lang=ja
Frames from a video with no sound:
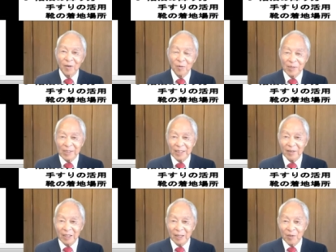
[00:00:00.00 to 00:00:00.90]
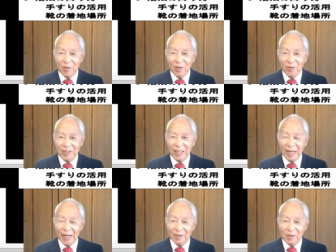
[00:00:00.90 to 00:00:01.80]
を見つけるための
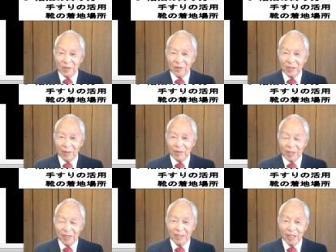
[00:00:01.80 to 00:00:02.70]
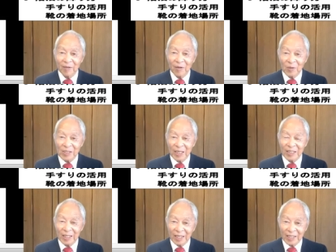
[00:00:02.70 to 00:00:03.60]
手配をするために電話をし
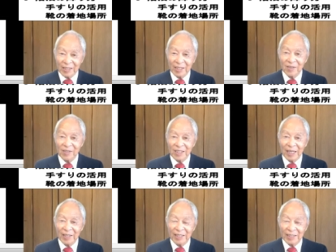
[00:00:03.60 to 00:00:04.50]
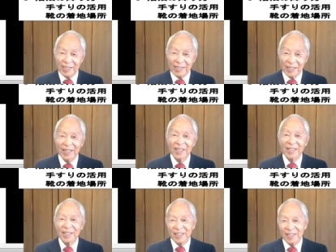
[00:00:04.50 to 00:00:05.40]
たりなんかしている時間がですね、
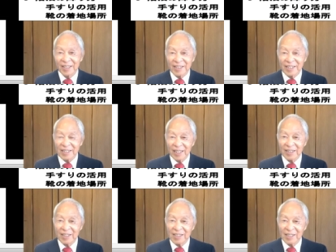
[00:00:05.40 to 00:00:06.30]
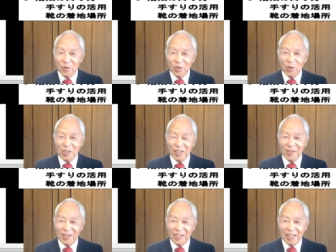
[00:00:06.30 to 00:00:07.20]
えー、実際に仕事をし
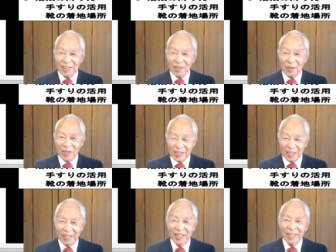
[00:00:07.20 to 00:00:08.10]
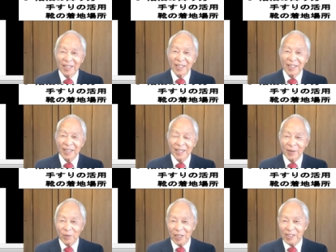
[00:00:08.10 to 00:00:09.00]
ている時間とですね、
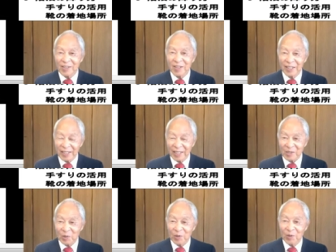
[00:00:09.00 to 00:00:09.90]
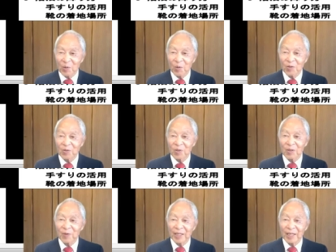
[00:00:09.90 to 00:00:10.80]
えー、同じぐらいか、それを超える
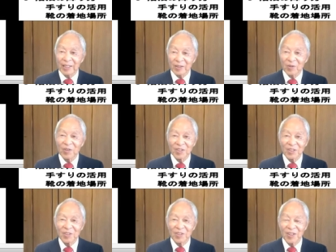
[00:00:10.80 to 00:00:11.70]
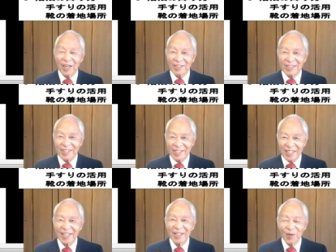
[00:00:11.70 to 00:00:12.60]
のではないかというぐらいにで
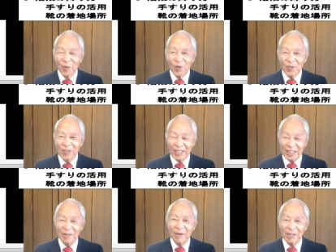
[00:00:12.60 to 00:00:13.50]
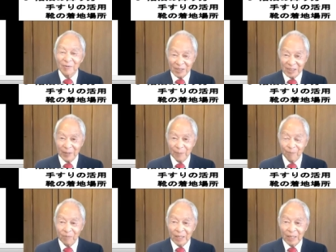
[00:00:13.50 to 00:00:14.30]
すね、多くなってまいります。